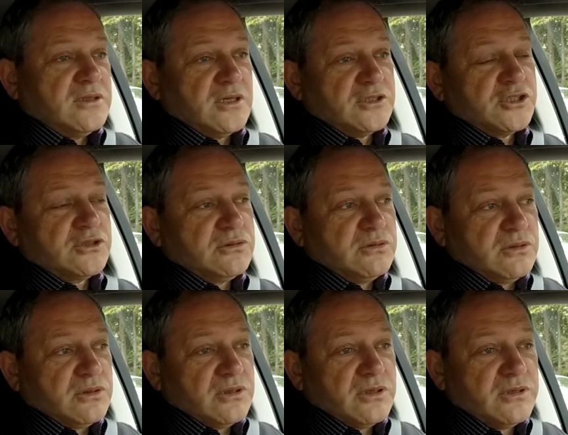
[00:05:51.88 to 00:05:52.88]
Так
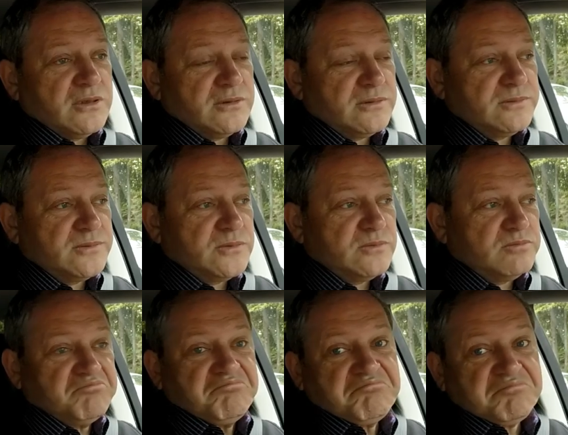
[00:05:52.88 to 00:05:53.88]
что
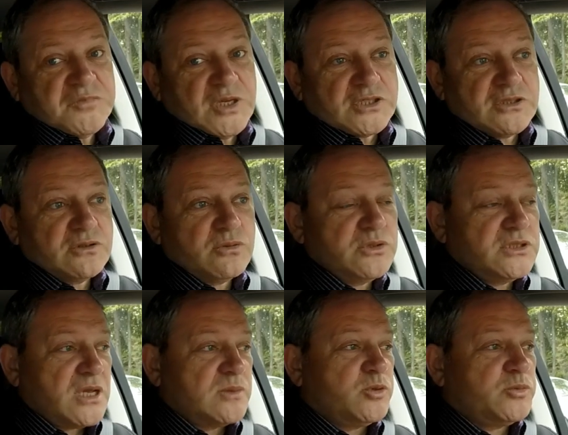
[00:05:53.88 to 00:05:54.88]
даже трудно сказать.